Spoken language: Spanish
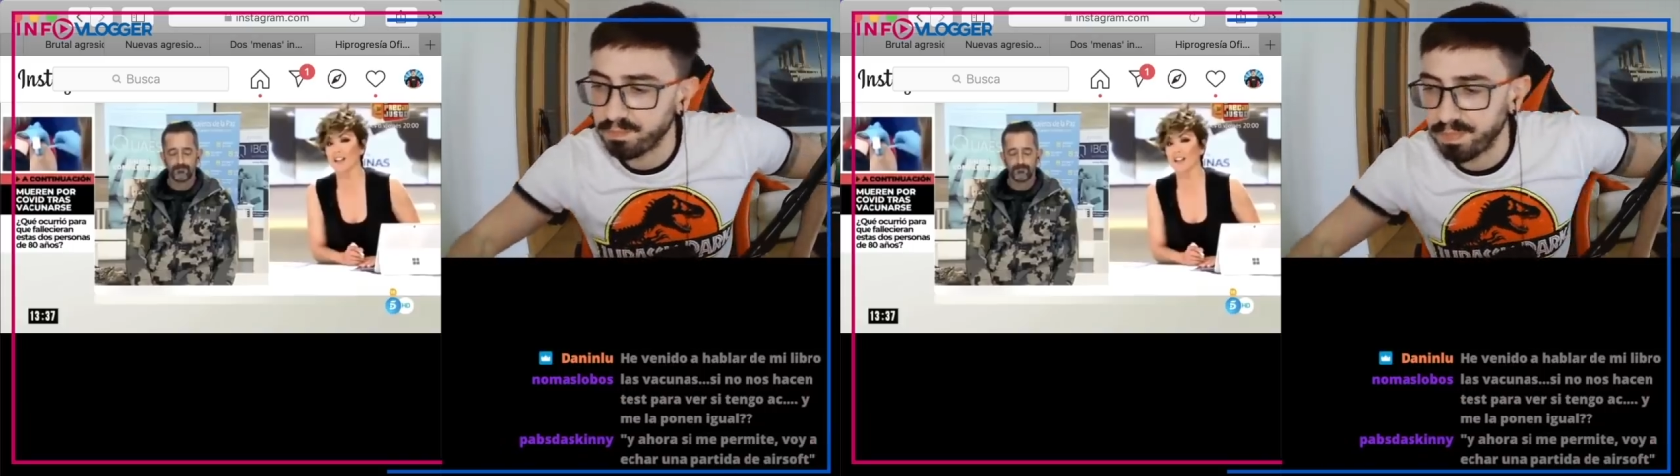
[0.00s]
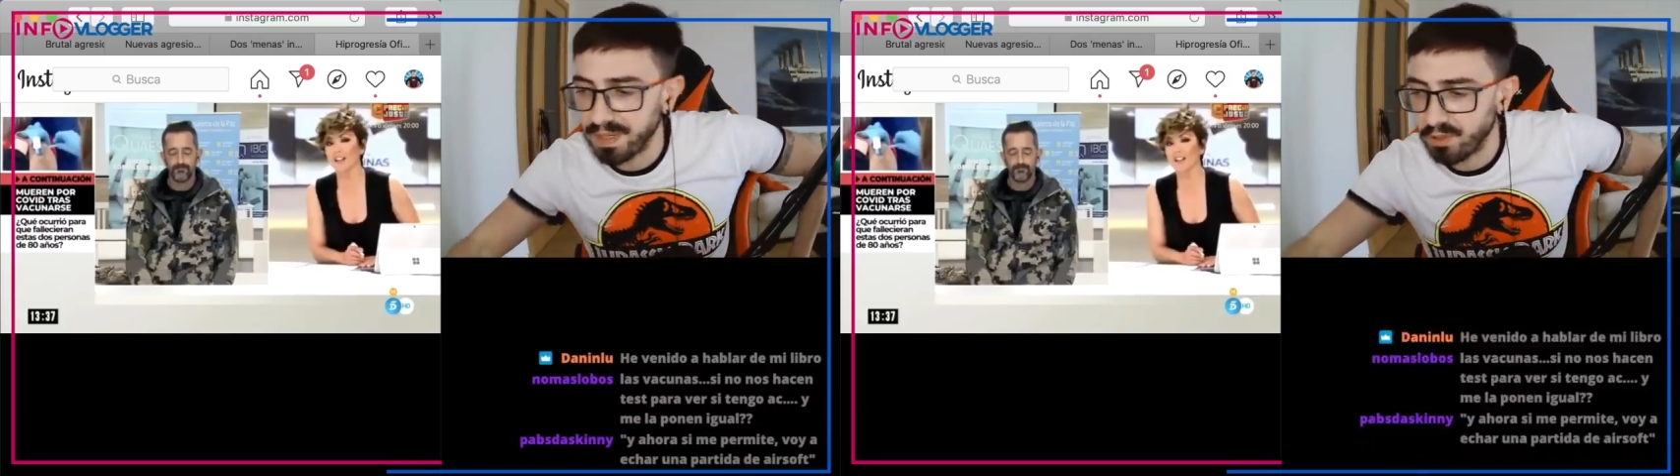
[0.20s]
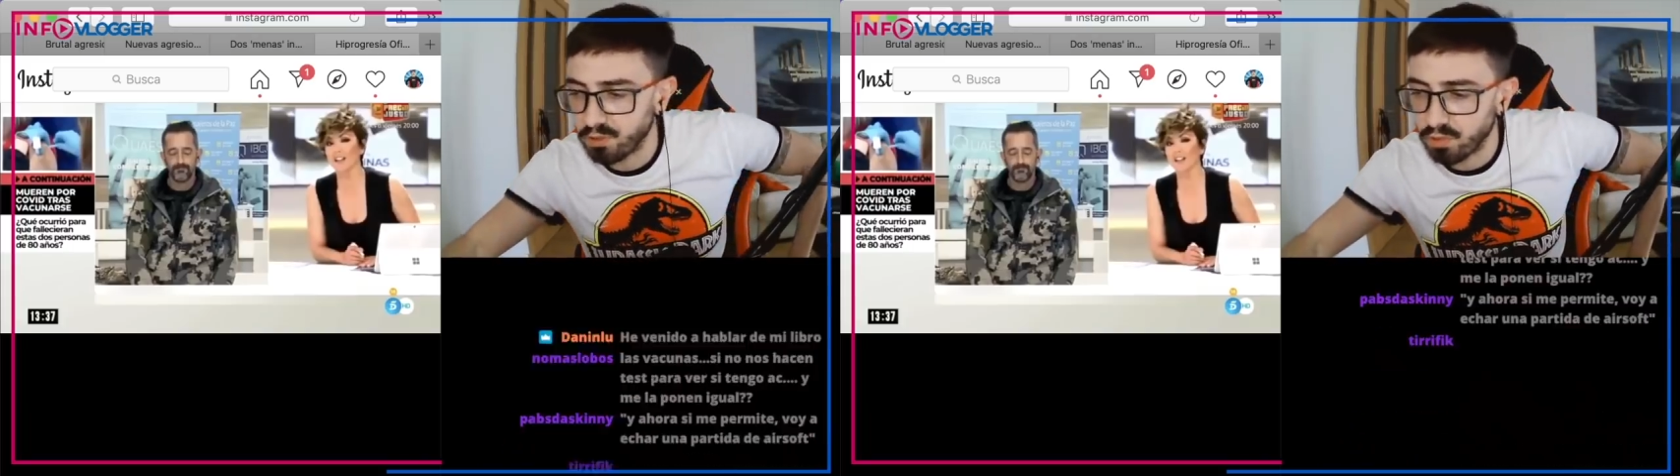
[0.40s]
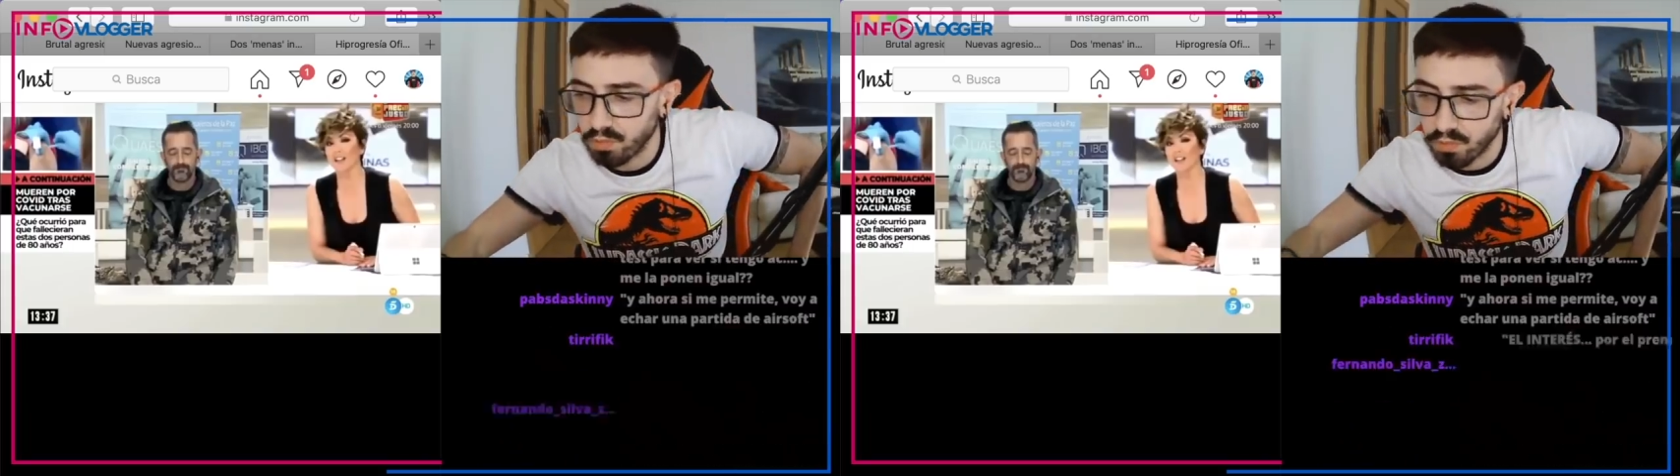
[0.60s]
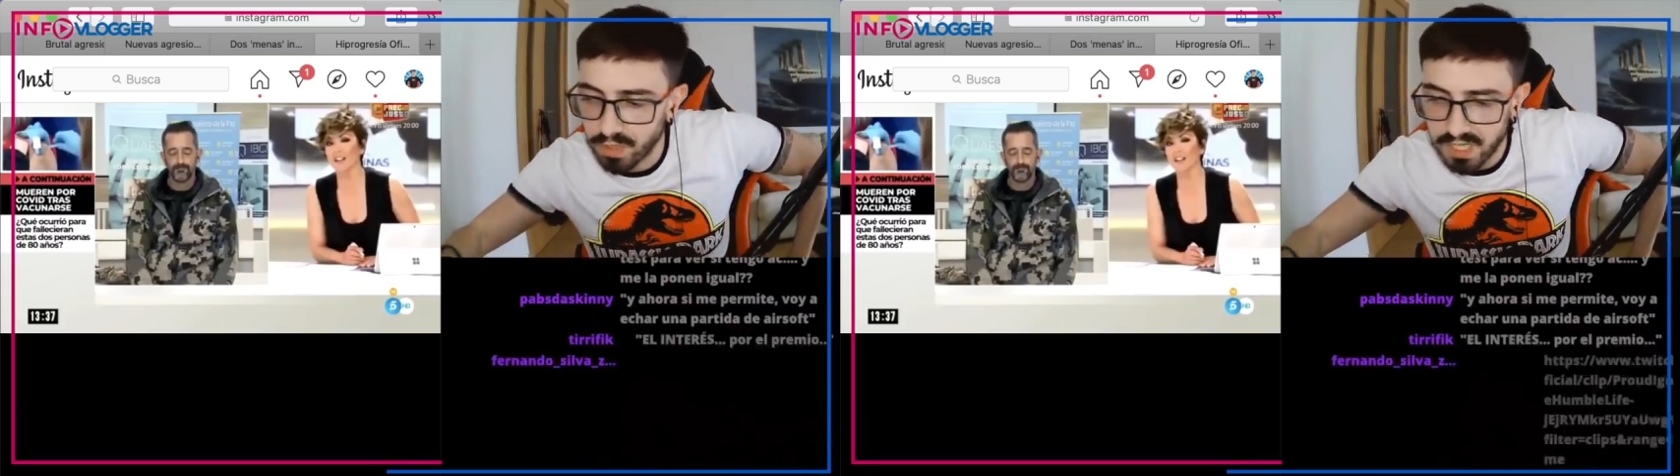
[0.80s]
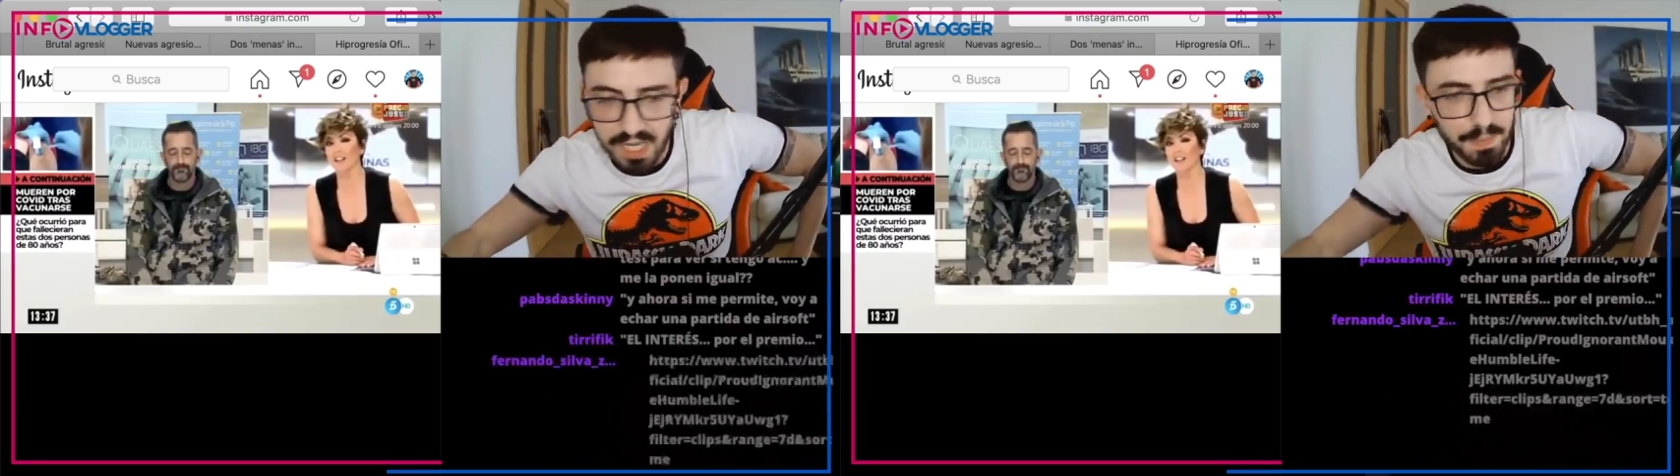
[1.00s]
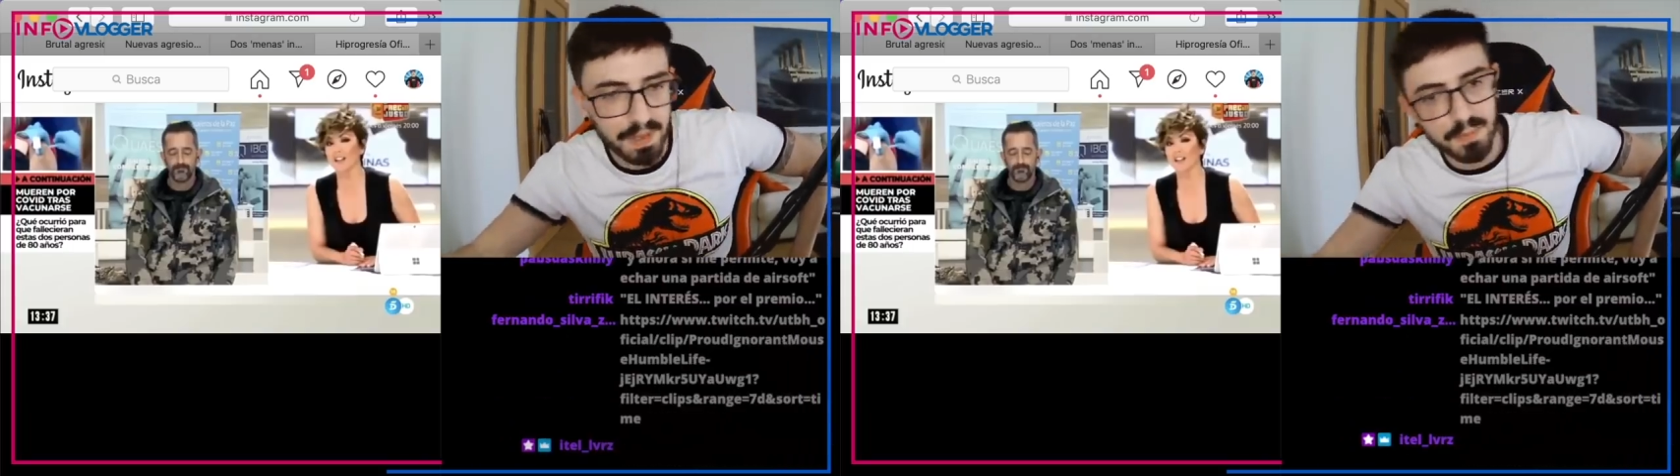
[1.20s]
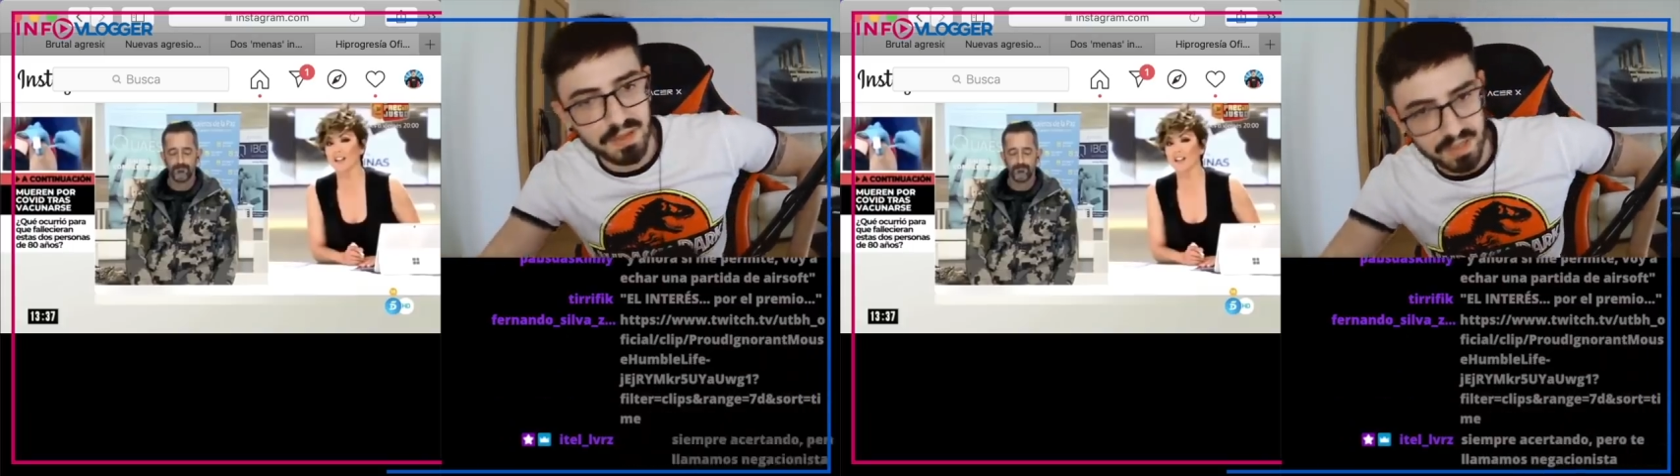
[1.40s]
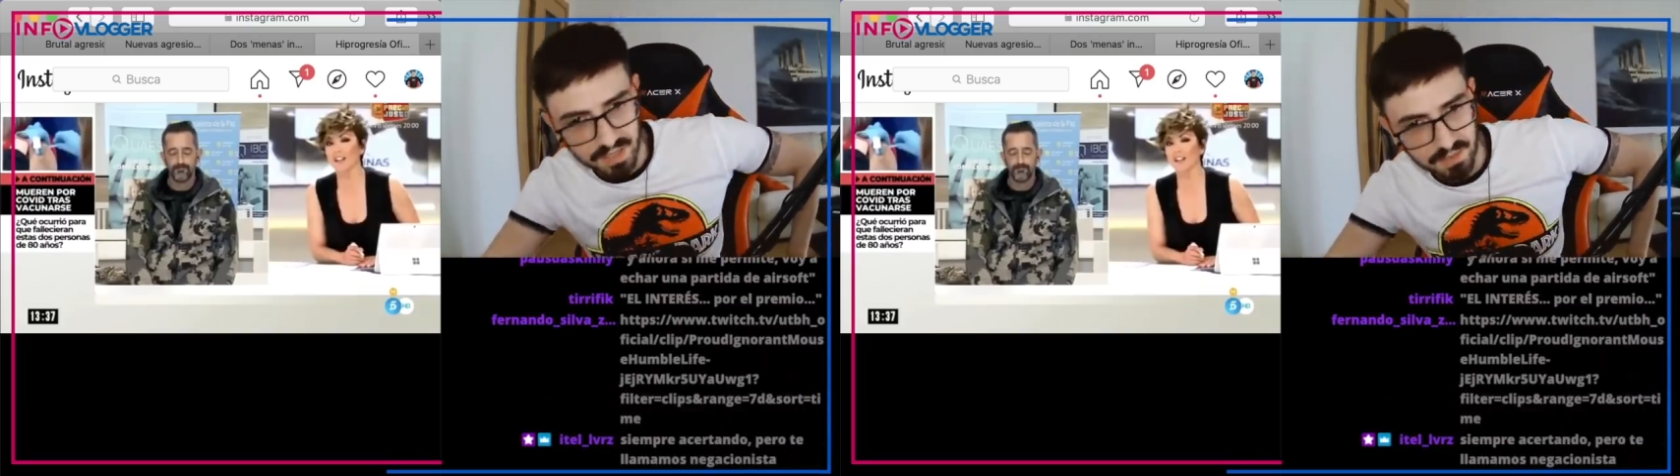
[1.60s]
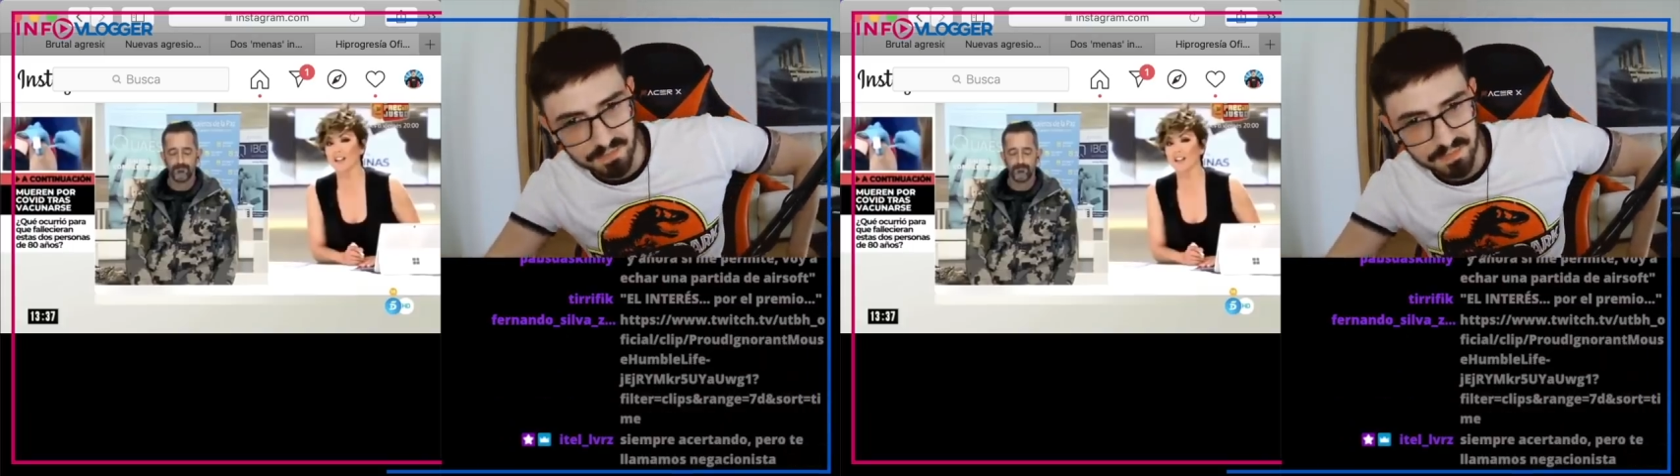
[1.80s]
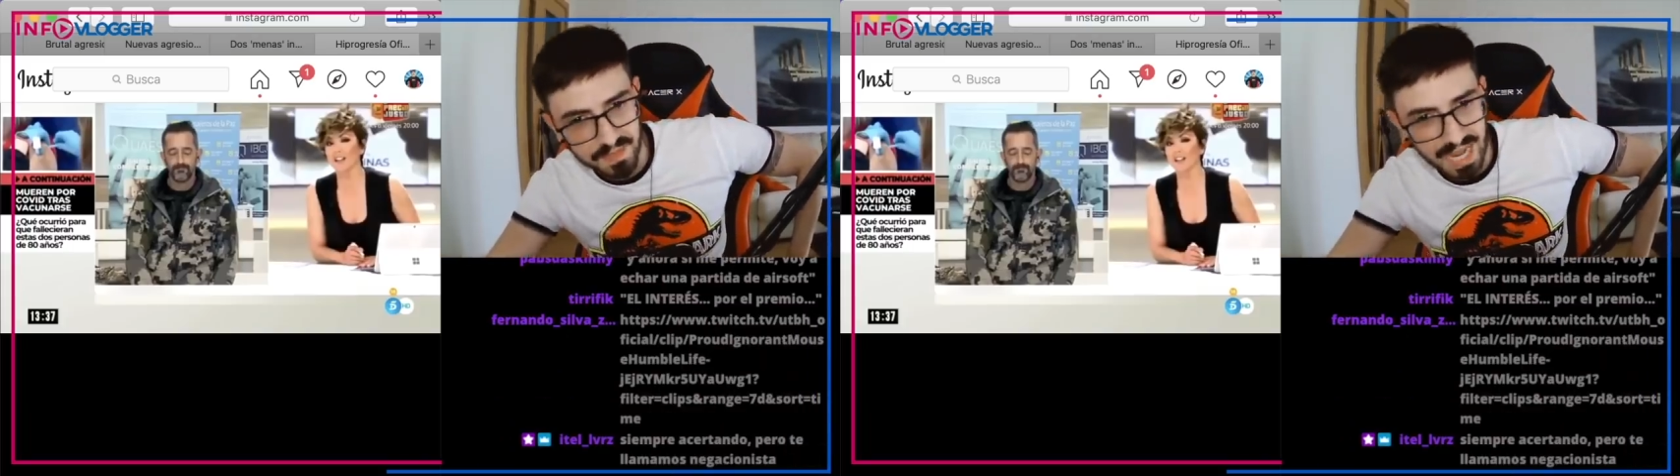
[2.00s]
Pero tú no eres capaz de mentir.